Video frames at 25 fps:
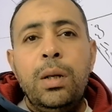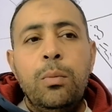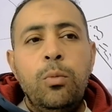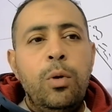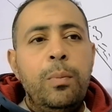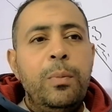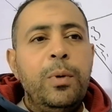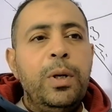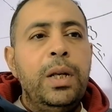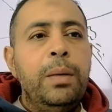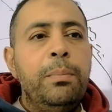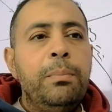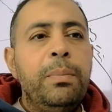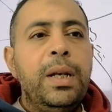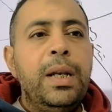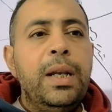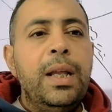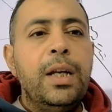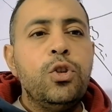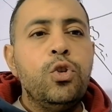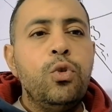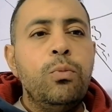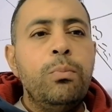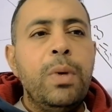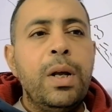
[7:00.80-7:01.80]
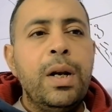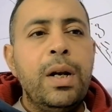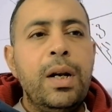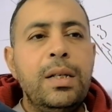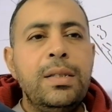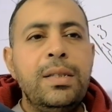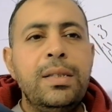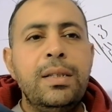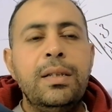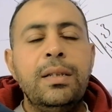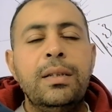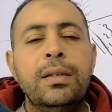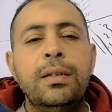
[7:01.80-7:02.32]
واحنا مؤمنين بالله ثم
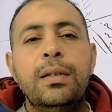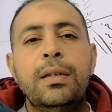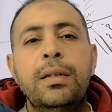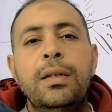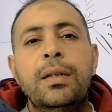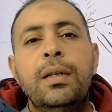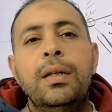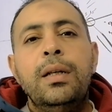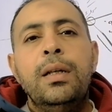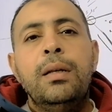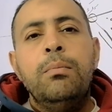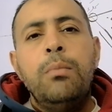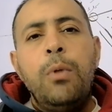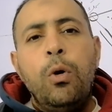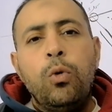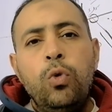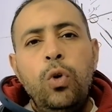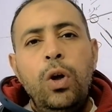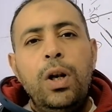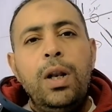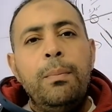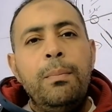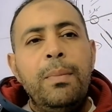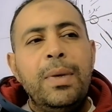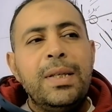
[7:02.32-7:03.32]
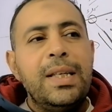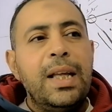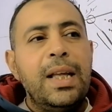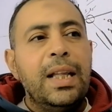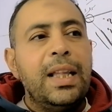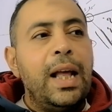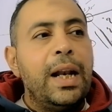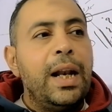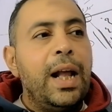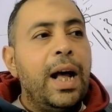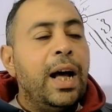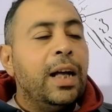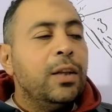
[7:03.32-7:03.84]
الرزق الموضوع لما زاد
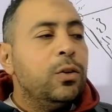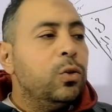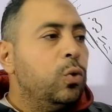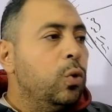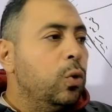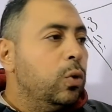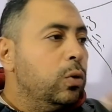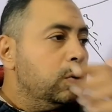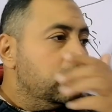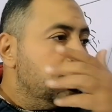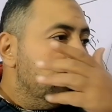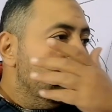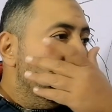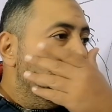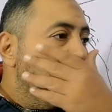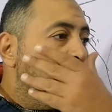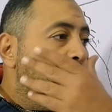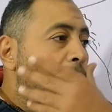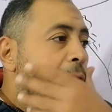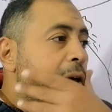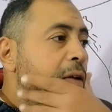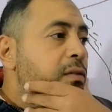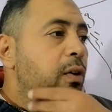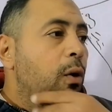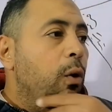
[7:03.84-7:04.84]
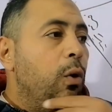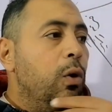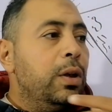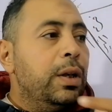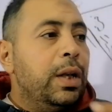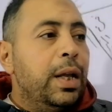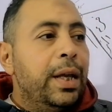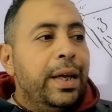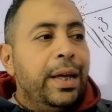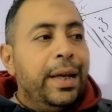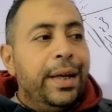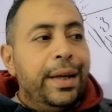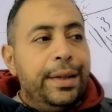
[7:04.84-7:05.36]
عن حده
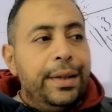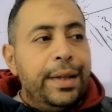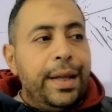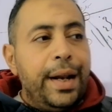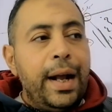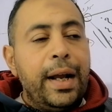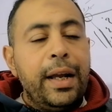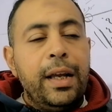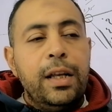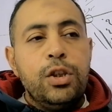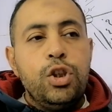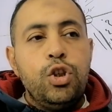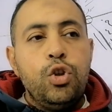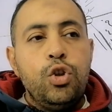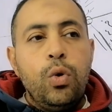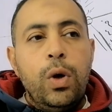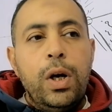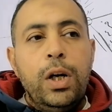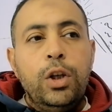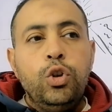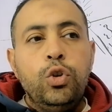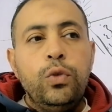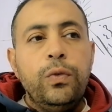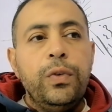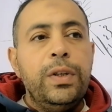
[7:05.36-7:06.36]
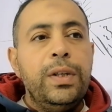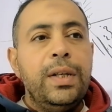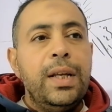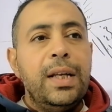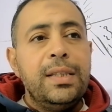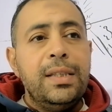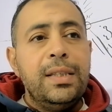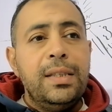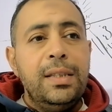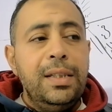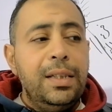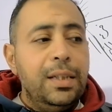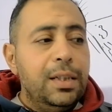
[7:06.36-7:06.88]
فقلنا ايه نركز شويه نشوف
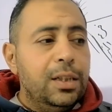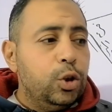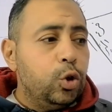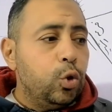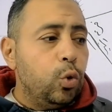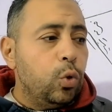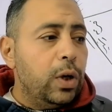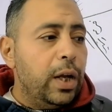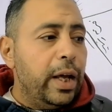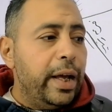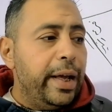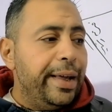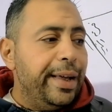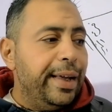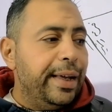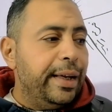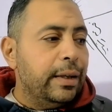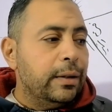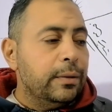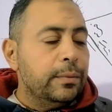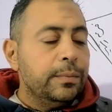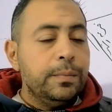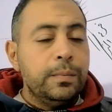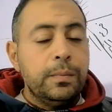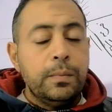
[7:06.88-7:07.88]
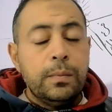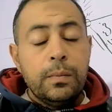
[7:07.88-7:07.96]
الناس دي شغلها ايه